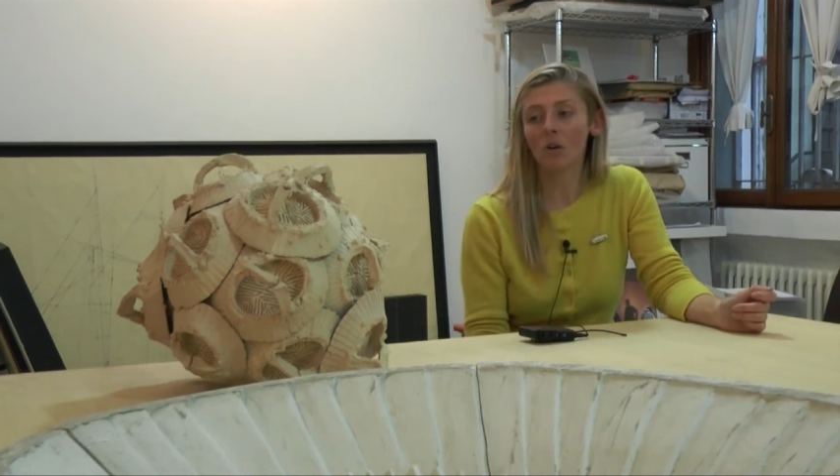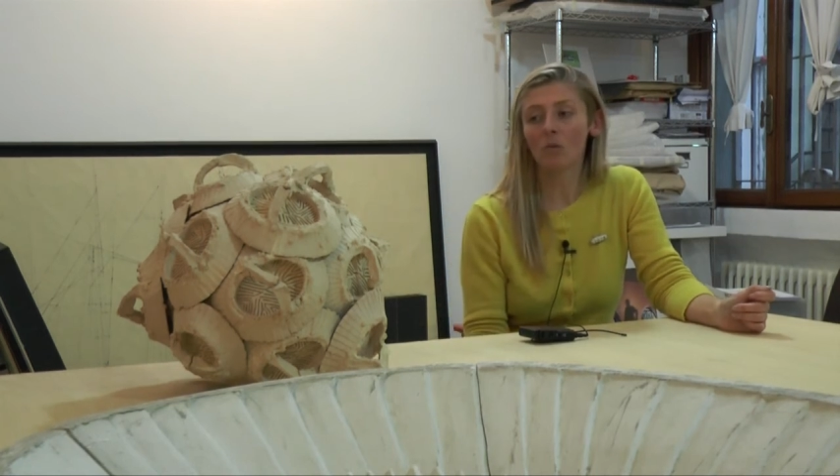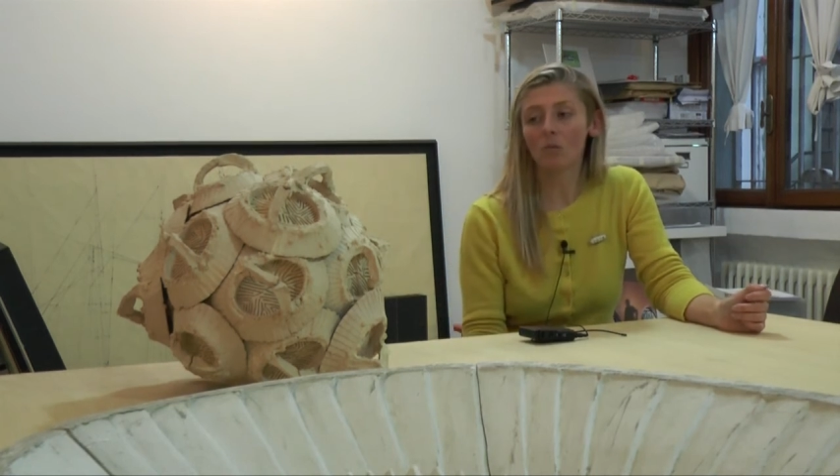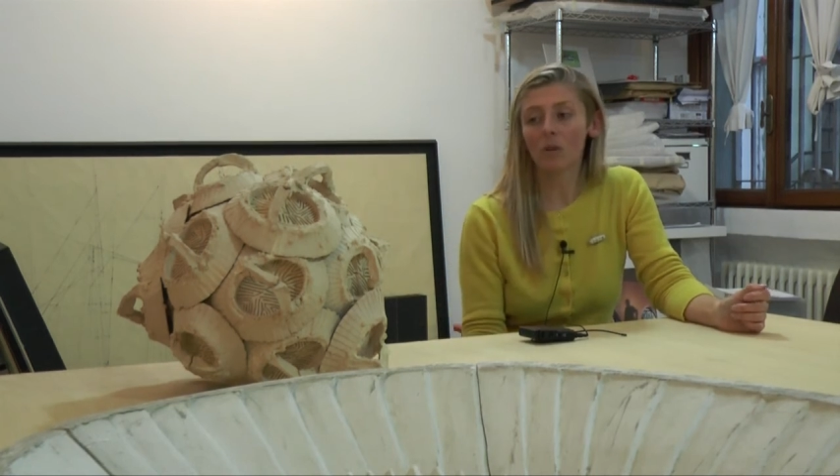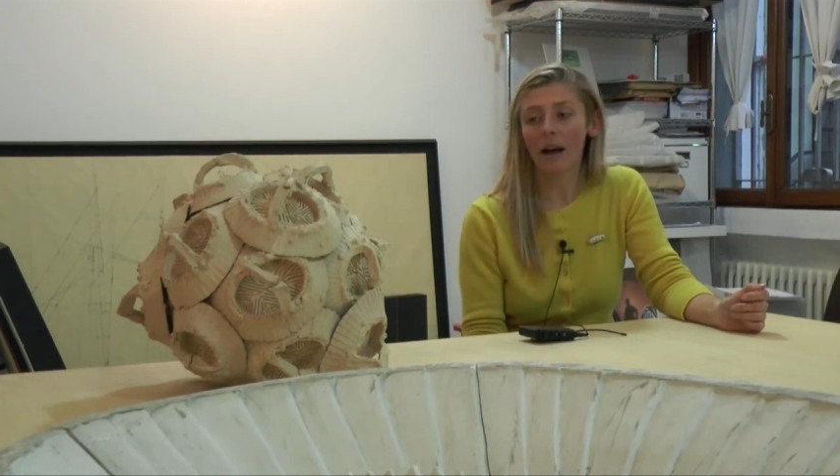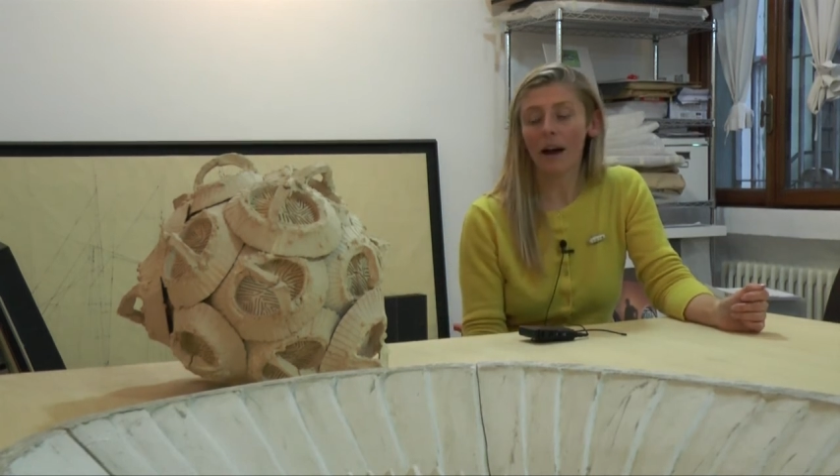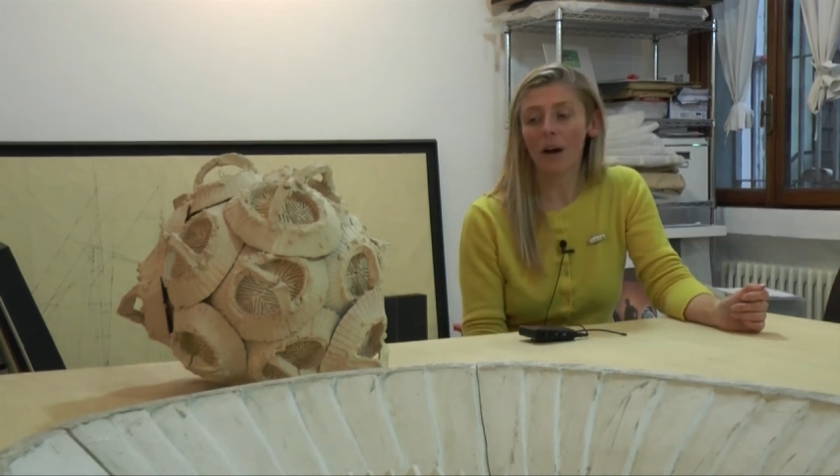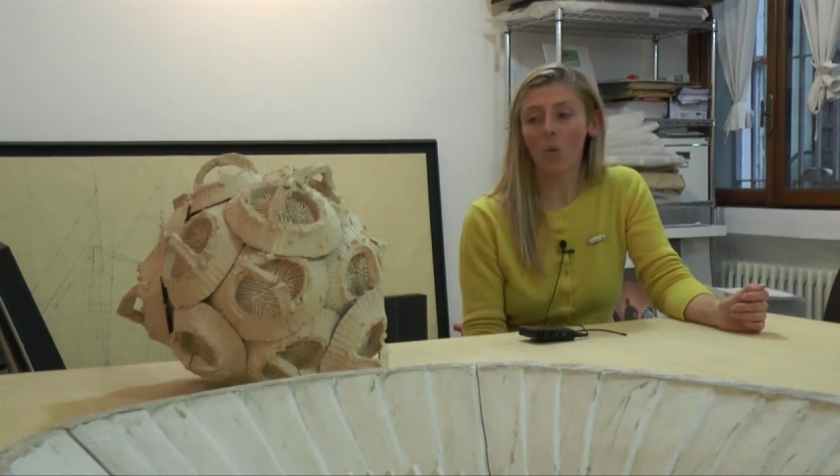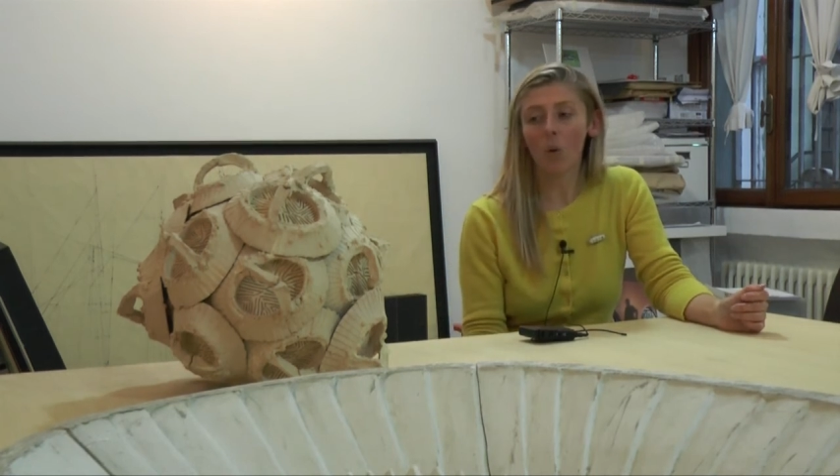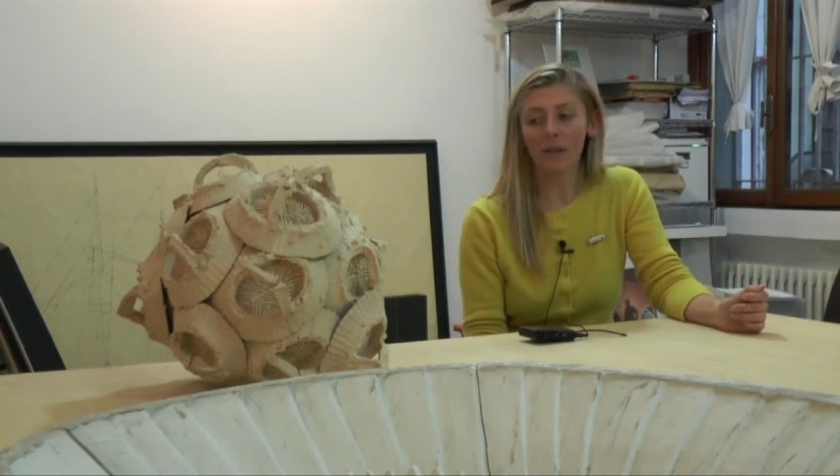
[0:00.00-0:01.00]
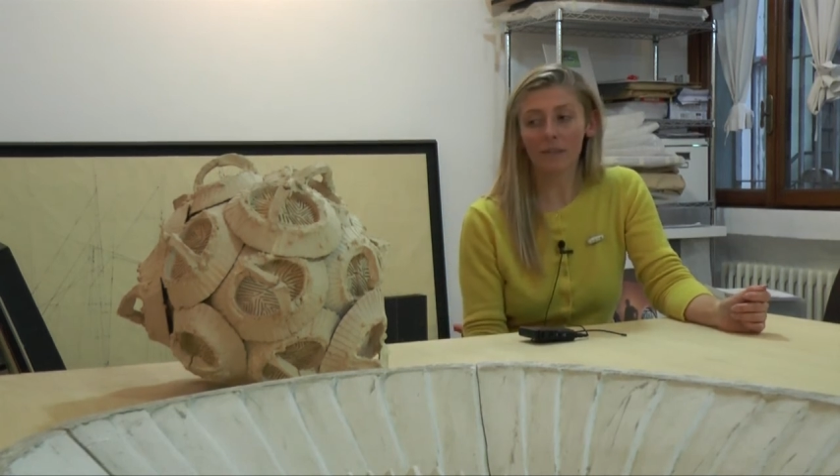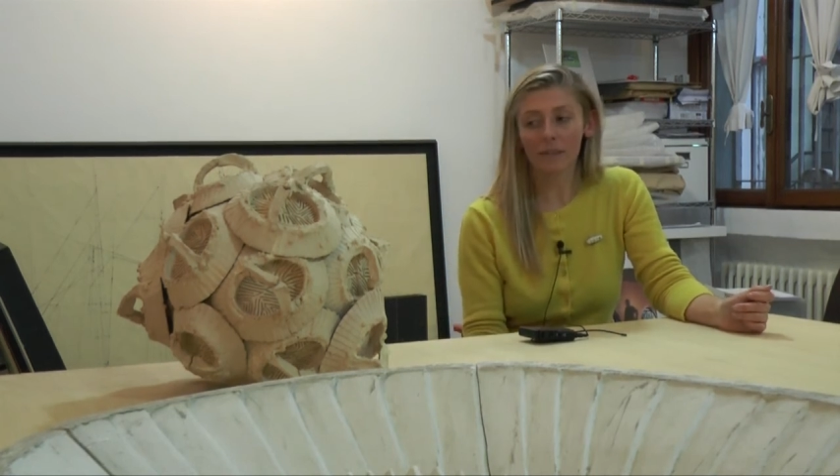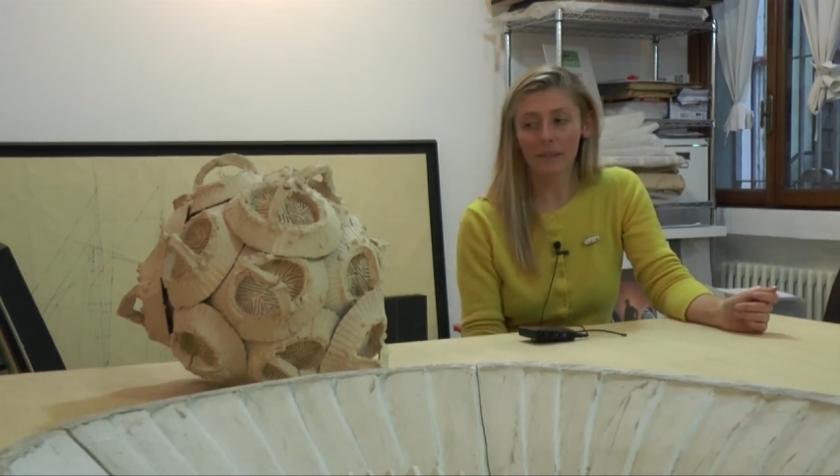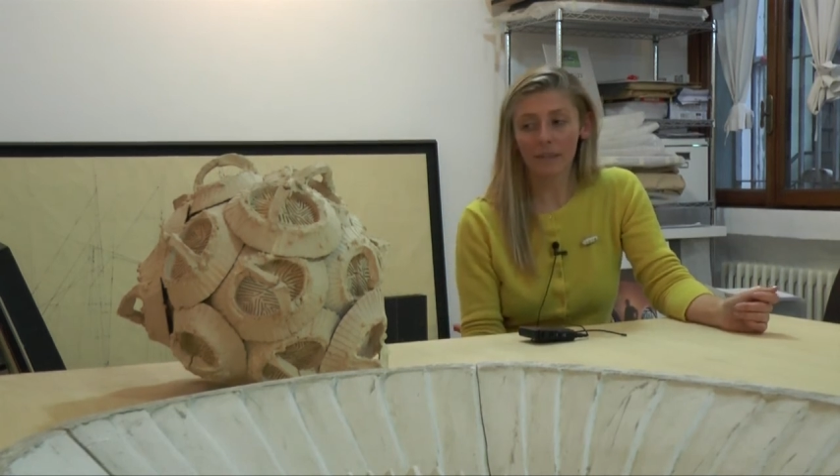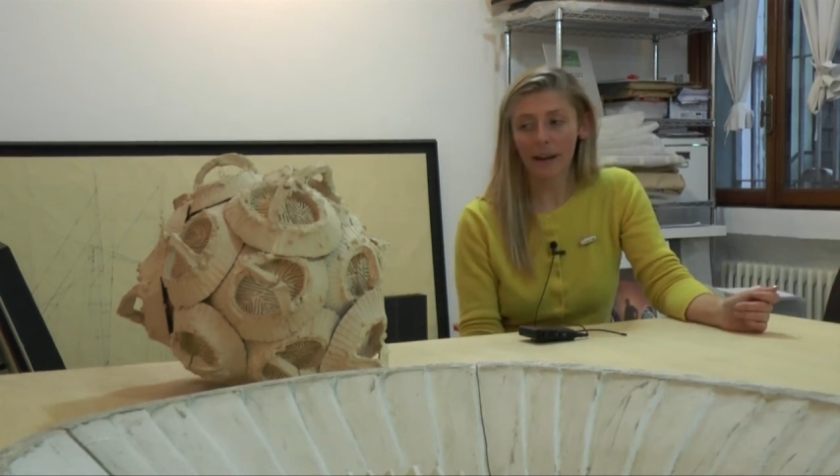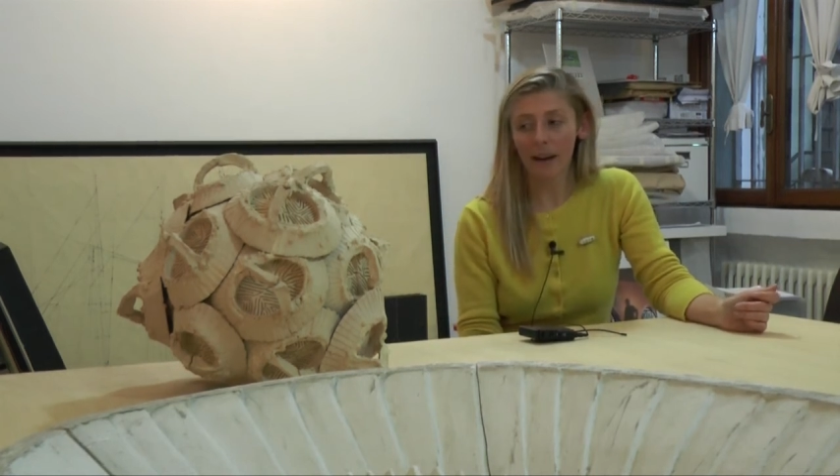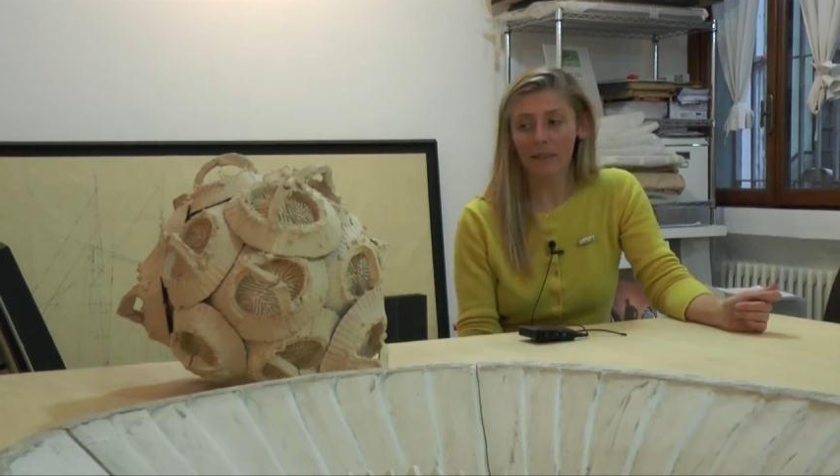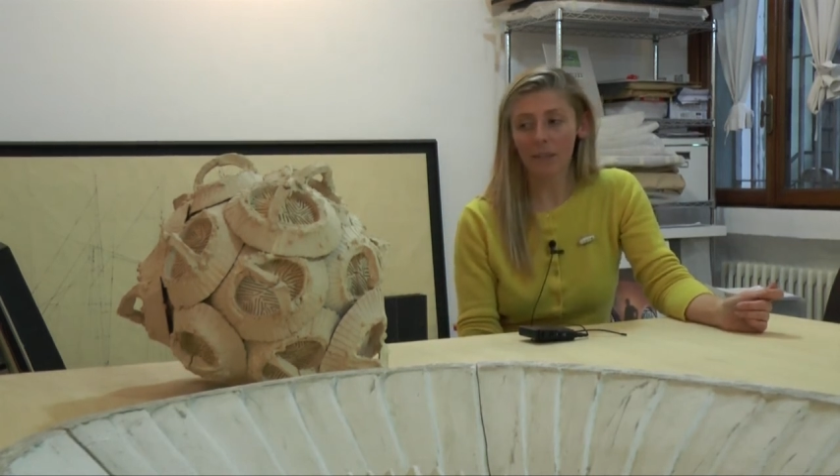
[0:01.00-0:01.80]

una quantità